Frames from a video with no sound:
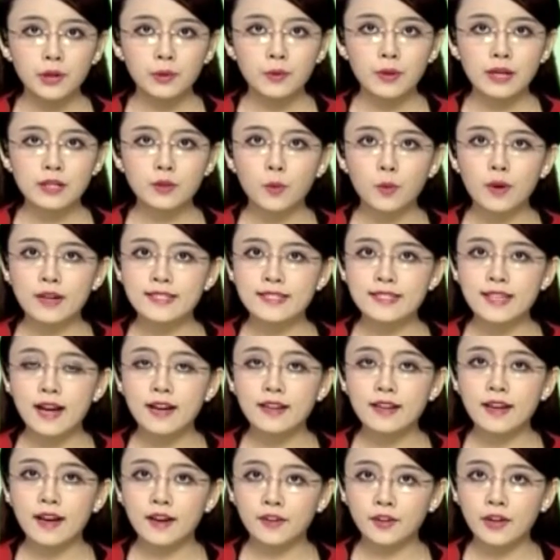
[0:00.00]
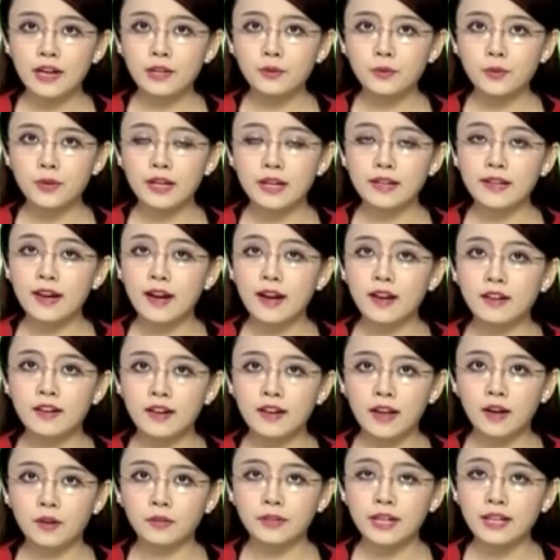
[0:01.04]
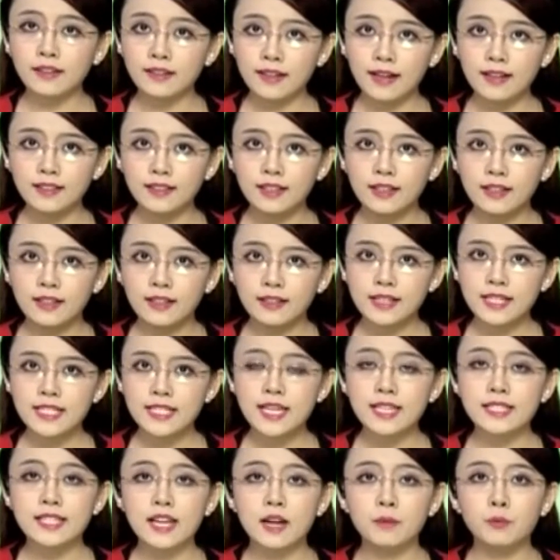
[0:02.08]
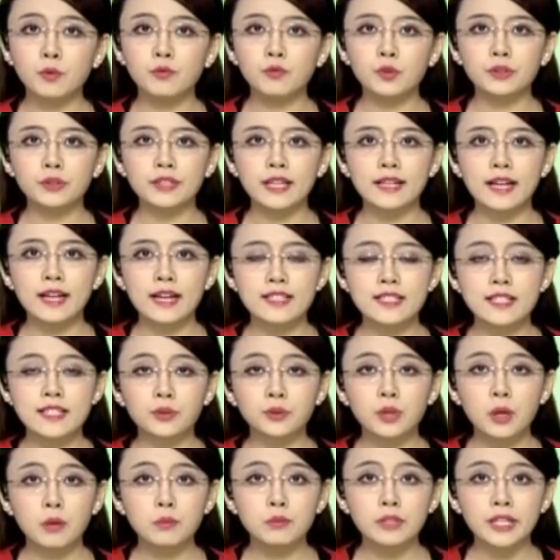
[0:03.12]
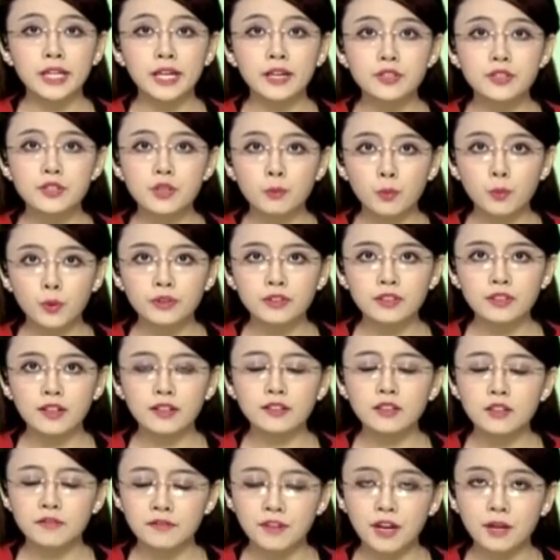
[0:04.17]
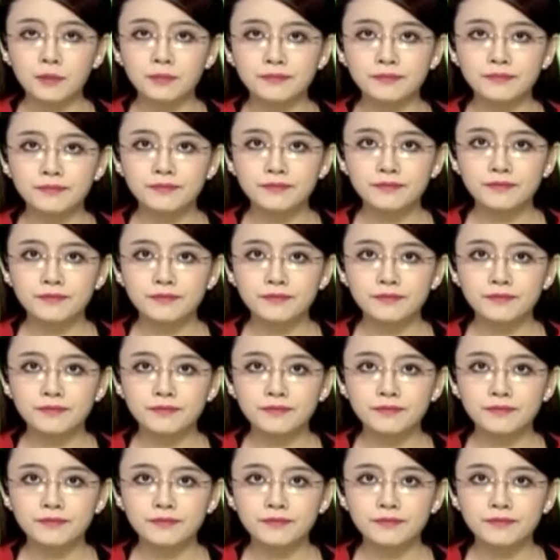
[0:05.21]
đoạn qua xã Ea Rắc, huyện Ea H'leo, Đắk Lắk đã xảy ra một vụ tai nạn giao thông khiến cho 4 người thương vong.